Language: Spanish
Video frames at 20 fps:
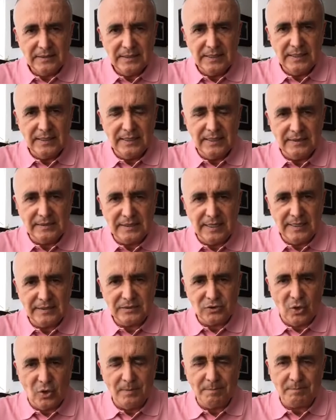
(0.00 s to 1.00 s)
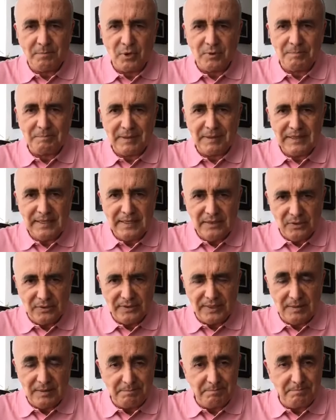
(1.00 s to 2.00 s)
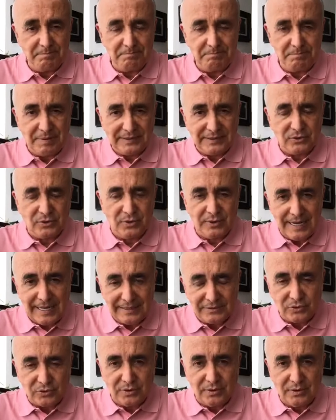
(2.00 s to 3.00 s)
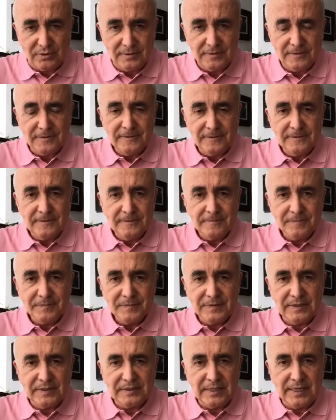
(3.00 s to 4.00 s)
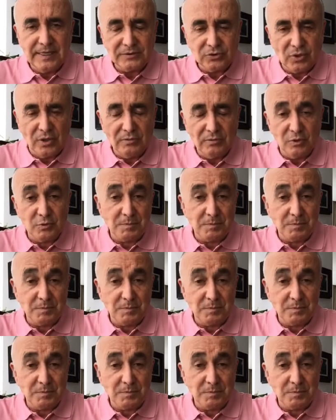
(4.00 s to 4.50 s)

en el Teletón por pedido del patronato de Teletón.